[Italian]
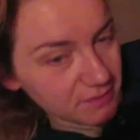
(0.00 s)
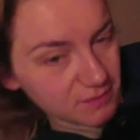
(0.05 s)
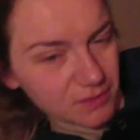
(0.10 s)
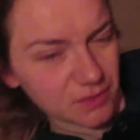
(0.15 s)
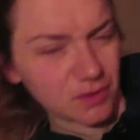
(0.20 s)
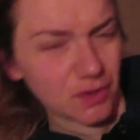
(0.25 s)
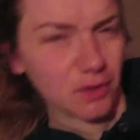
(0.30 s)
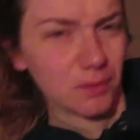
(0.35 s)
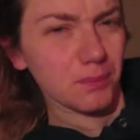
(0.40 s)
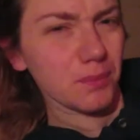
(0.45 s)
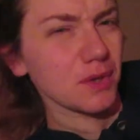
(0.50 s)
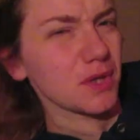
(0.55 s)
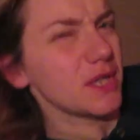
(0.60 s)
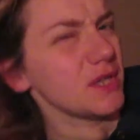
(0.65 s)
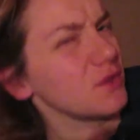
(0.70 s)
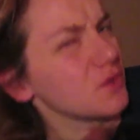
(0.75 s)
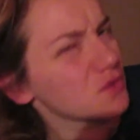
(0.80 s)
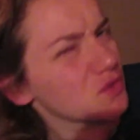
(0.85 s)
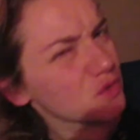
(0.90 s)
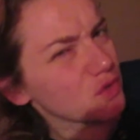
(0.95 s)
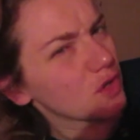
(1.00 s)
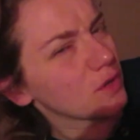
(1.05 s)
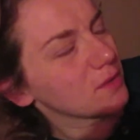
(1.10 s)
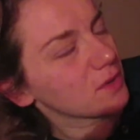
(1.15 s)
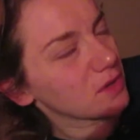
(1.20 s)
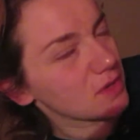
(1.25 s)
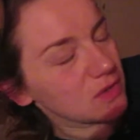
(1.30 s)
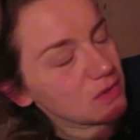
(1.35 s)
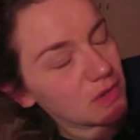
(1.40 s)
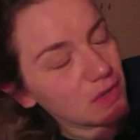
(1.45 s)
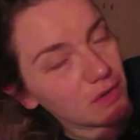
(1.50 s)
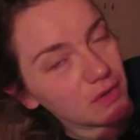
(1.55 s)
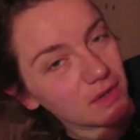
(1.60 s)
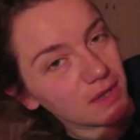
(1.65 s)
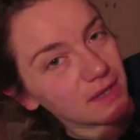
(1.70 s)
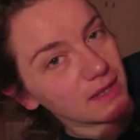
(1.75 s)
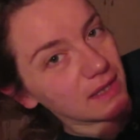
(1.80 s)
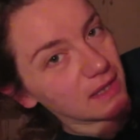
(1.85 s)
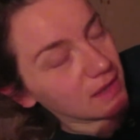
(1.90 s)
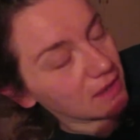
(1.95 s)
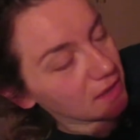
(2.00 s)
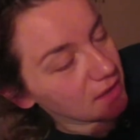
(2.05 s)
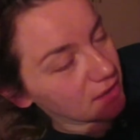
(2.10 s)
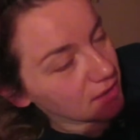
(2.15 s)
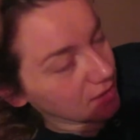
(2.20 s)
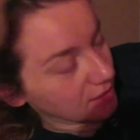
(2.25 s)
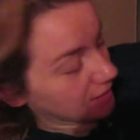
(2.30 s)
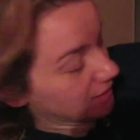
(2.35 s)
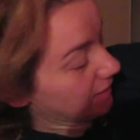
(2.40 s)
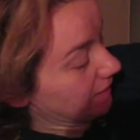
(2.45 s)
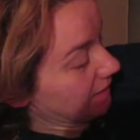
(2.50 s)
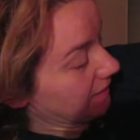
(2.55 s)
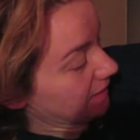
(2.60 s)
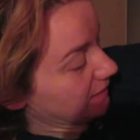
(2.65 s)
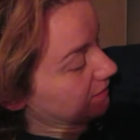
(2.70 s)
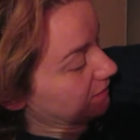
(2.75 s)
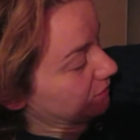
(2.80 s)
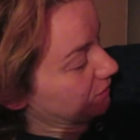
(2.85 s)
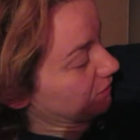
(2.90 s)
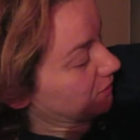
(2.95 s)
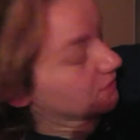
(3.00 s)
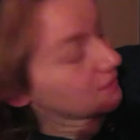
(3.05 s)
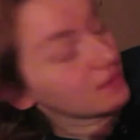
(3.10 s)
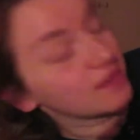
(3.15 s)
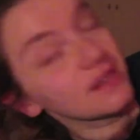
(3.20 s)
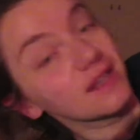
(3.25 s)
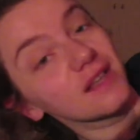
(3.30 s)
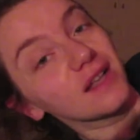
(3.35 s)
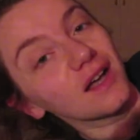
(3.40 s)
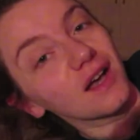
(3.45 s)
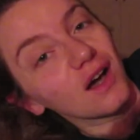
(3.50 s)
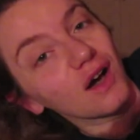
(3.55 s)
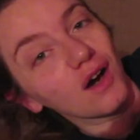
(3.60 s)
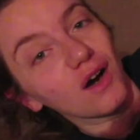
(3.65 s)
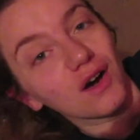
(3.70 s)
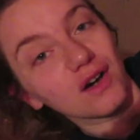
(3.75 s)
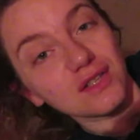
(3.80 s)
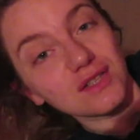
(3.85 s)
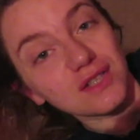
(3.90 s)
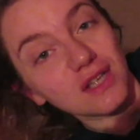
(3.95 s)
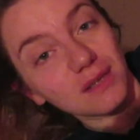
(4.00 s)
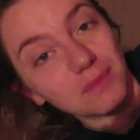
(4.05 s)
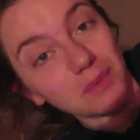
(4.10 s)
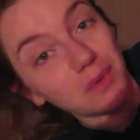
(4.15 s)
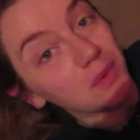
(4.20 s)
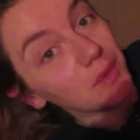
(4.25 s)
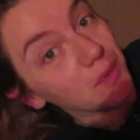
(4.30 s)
Sto un pochino scomodo, sono ancora nel, nel, letto. Oggi è il mio